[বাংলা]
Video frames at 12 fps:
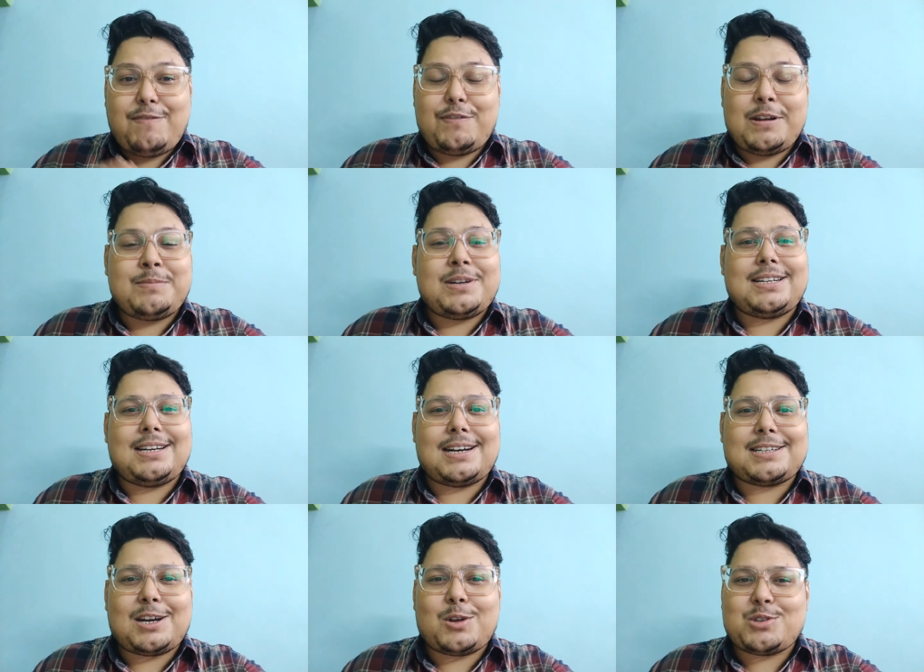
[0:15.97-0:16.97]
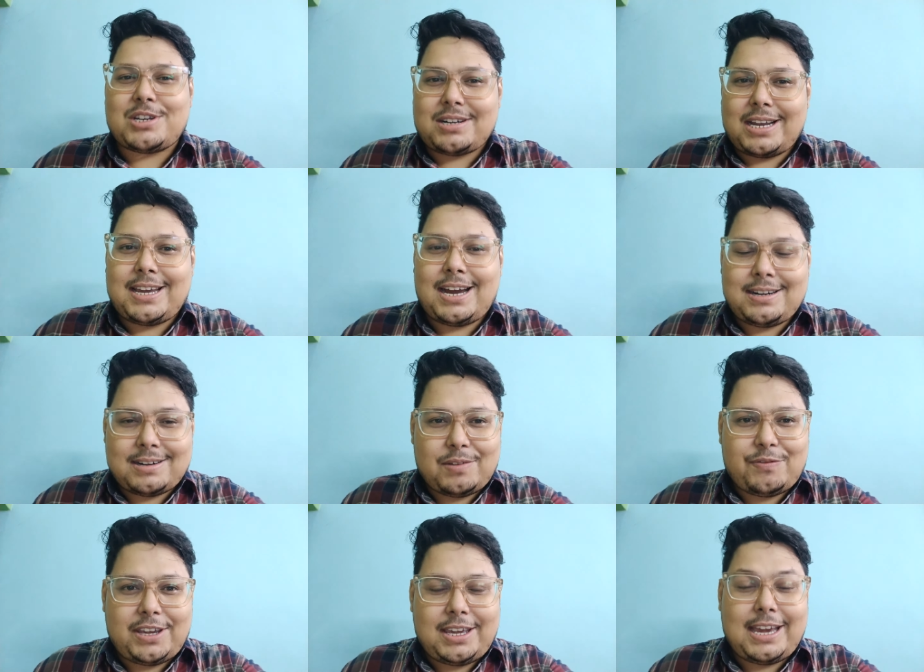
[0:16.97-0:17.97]
এই ফিল্মটার ডিরেক্টর হচ্ছে রাইহান
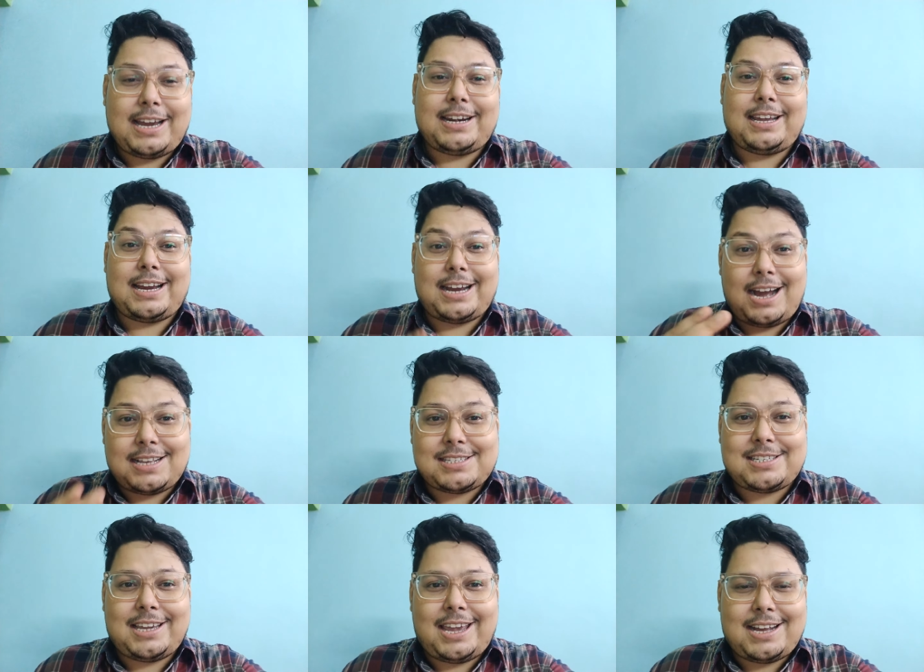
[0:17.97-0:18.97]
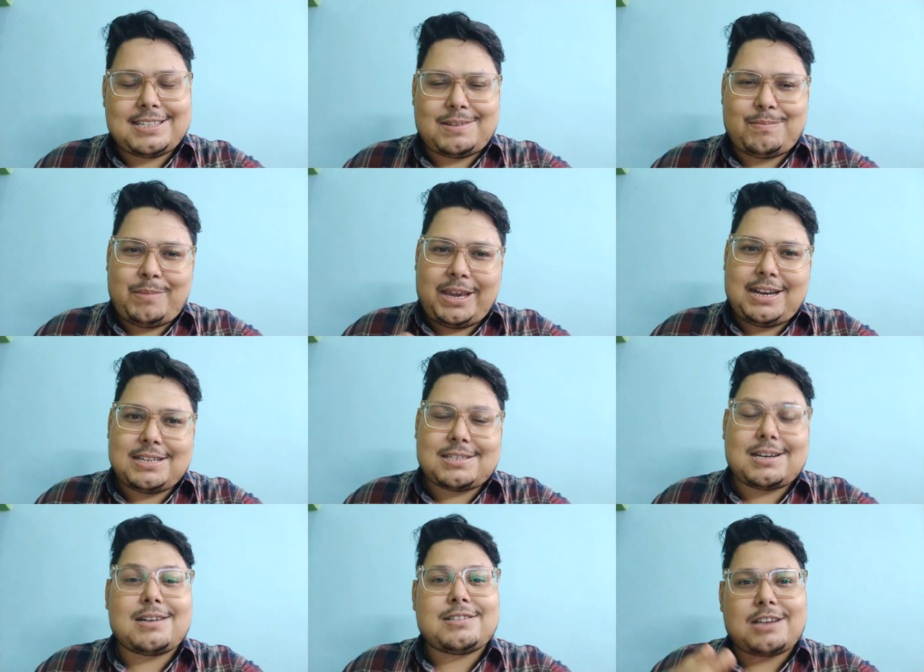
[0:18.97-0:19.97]
রফি এখানে কাস্টিংয়ে আছে
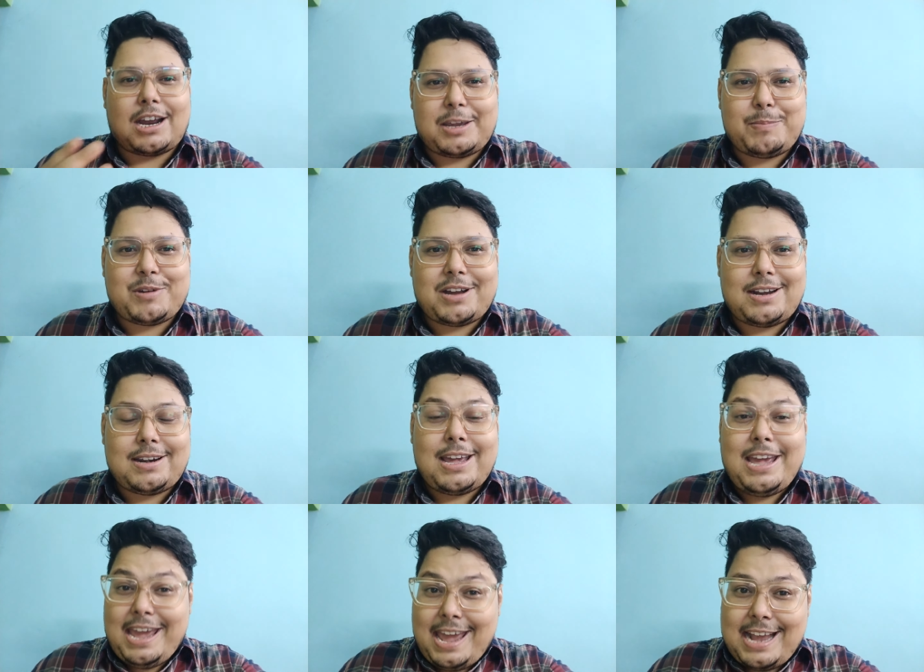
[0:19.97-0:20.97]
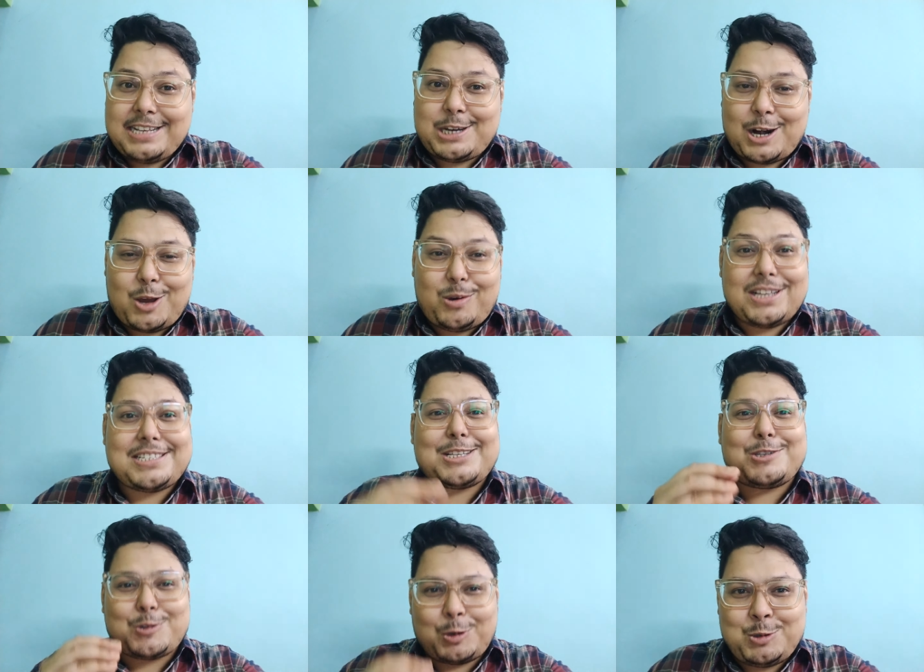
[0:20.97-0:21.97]
মেগাস্টার সাকিব খান এছাড়াও
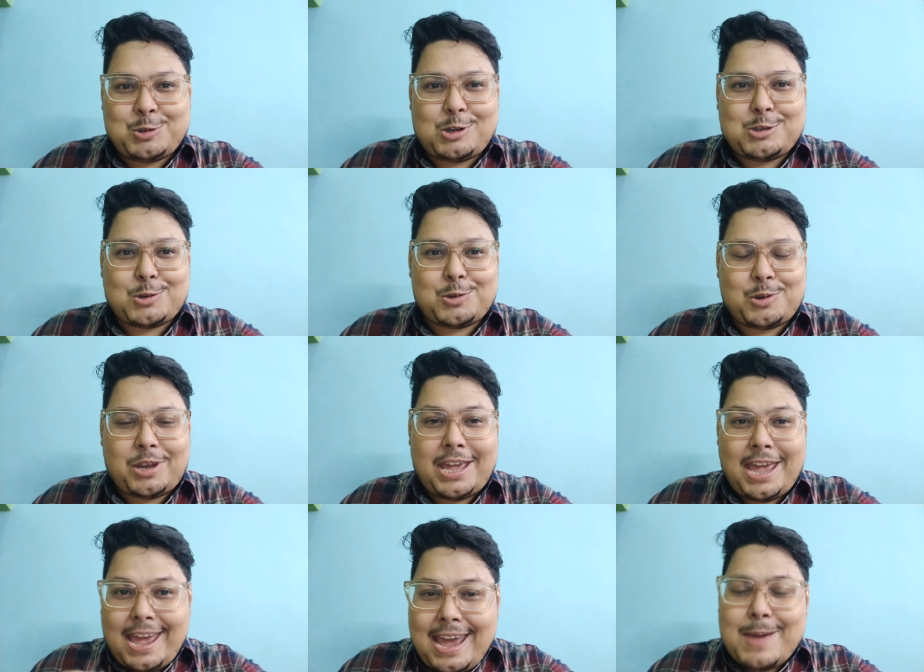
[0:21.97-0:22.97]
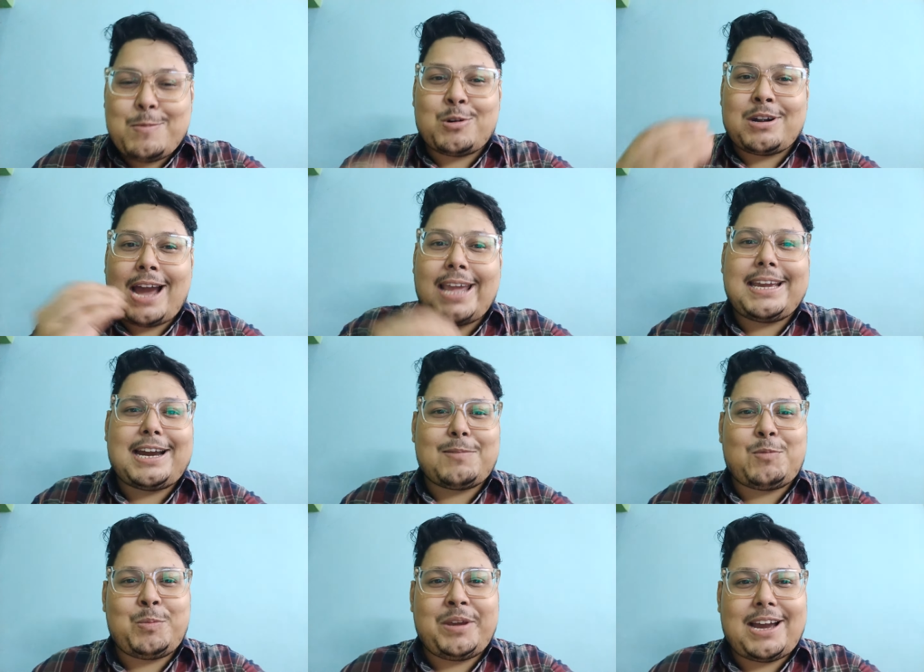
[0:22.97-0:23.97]
আছে চঞ্চল চৌধুরী এবং
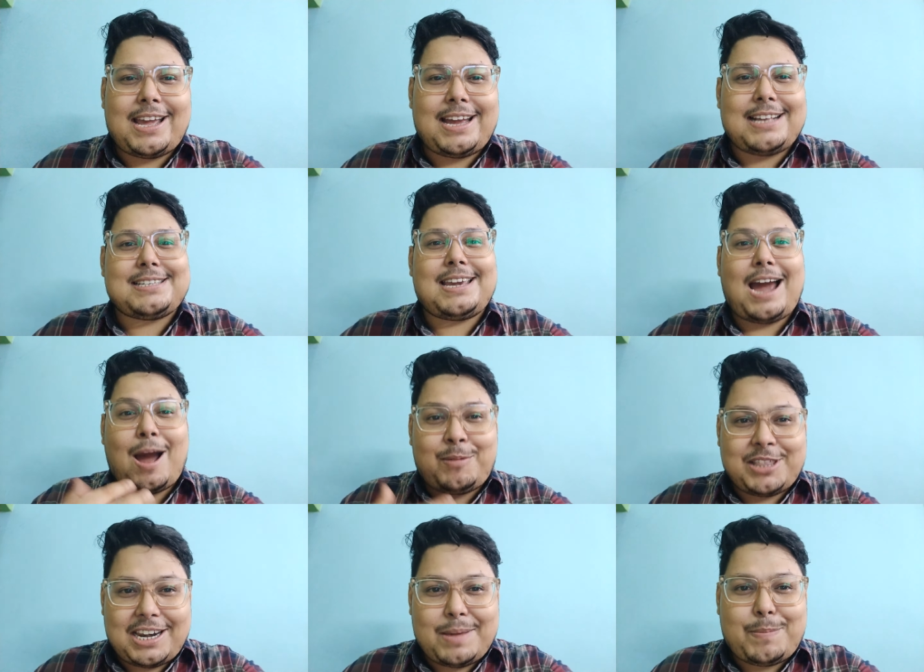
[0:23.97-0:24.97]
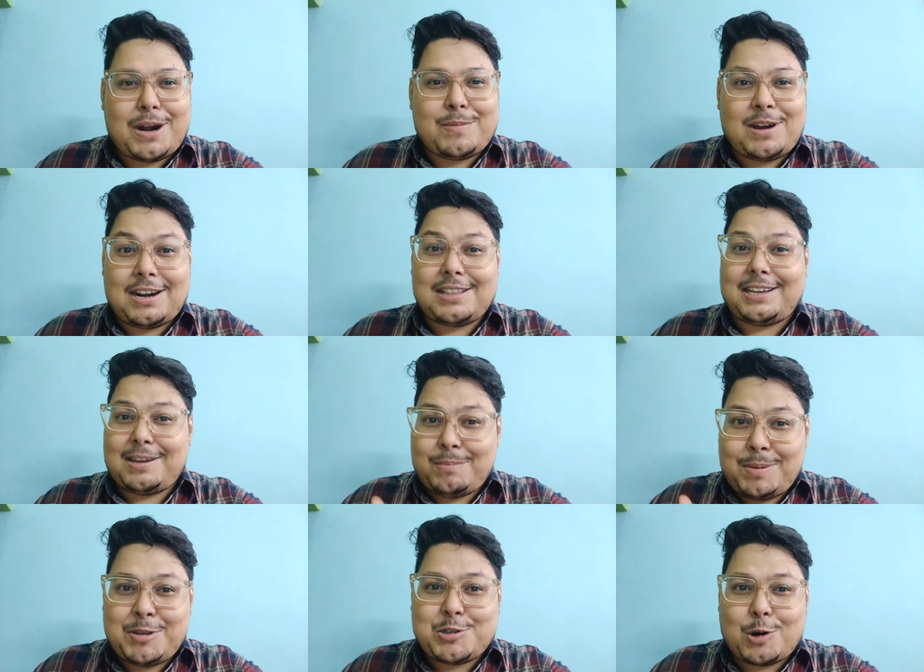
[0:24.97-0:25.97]
নায়িকার ভূমিকায় আছে আমাদের এপার বাংলা
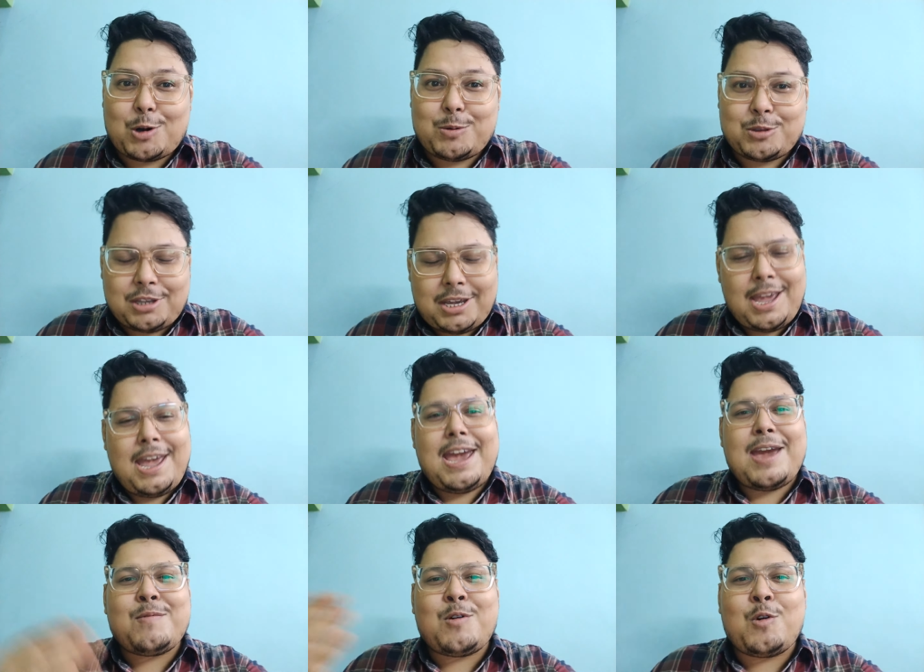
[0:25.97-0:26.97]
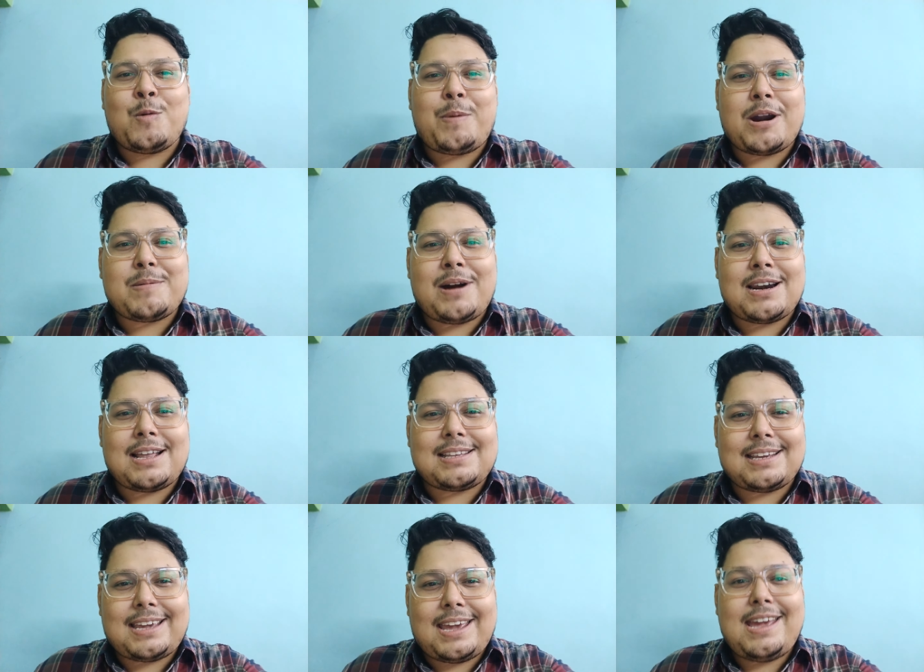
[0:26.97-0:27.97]
থেকে মিমি চক্রবর্তী এবং ওপার
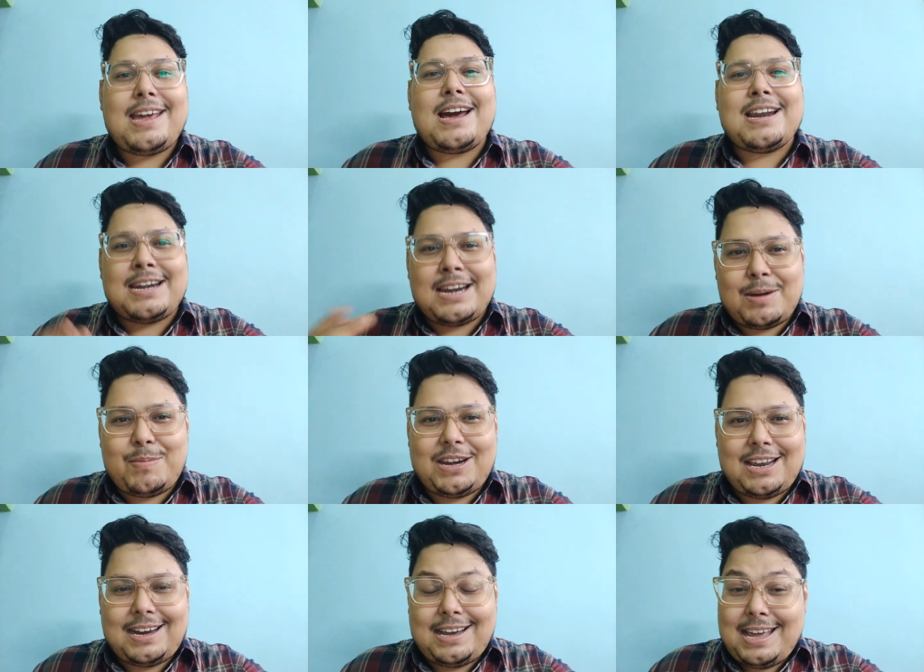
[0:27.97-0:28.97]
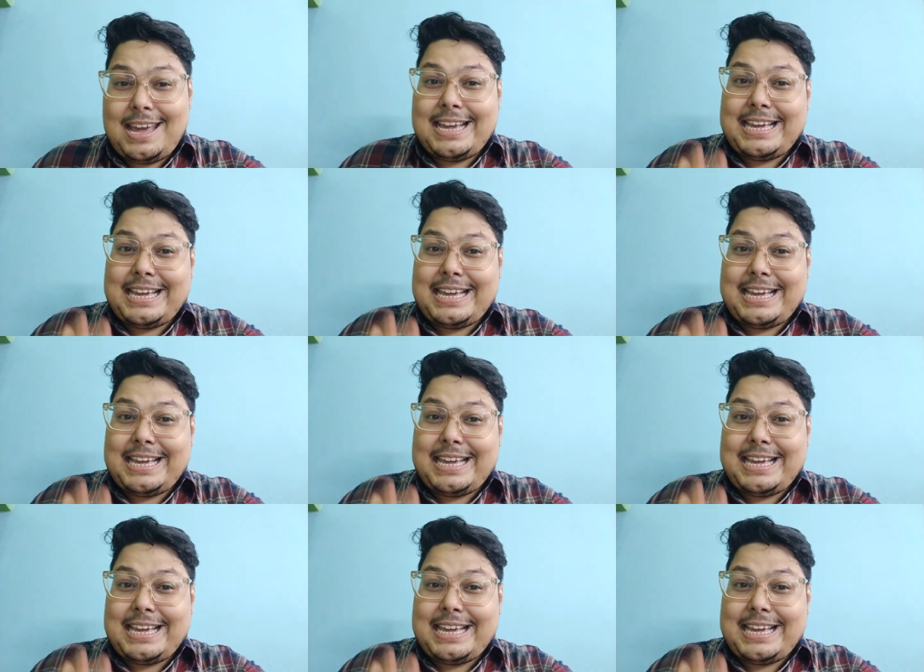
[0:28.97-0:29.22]
বাংলা থেকে নাবিলা